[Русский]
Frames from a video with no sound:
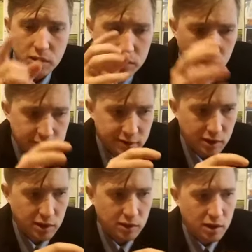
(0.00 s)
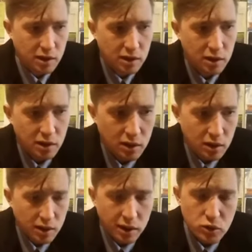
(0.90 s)
Классно, когда я
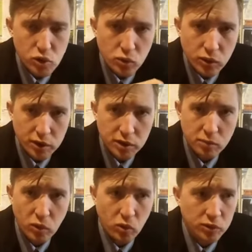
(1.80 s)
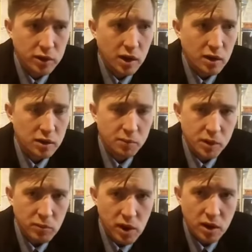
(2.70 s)
хочу угодить Богу. Вот на
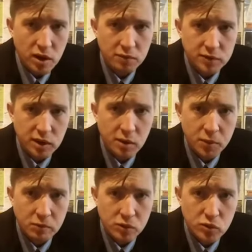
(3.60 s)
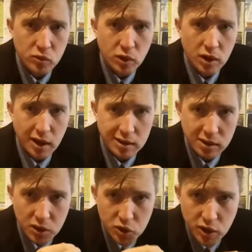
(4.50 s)
примере я всегда привожу
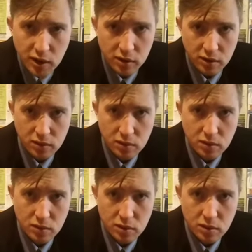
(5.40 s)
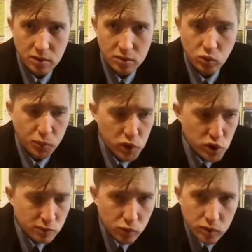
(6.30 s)
отношения. Ну
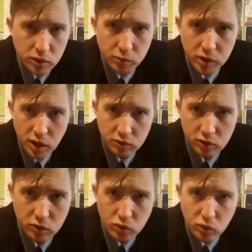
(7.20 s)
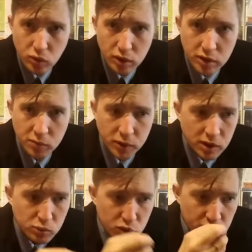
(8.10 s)
почему они пытаются друг другу угодить?
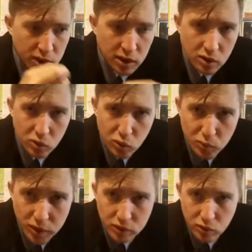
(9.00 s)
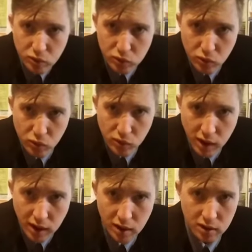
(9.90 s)
Потому что они любят друг
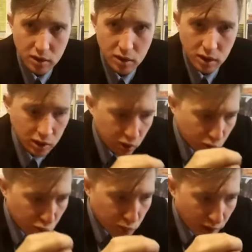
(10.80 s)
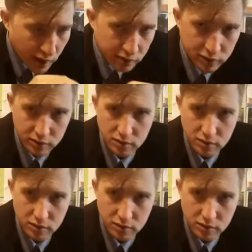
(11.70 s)
друга. Любят.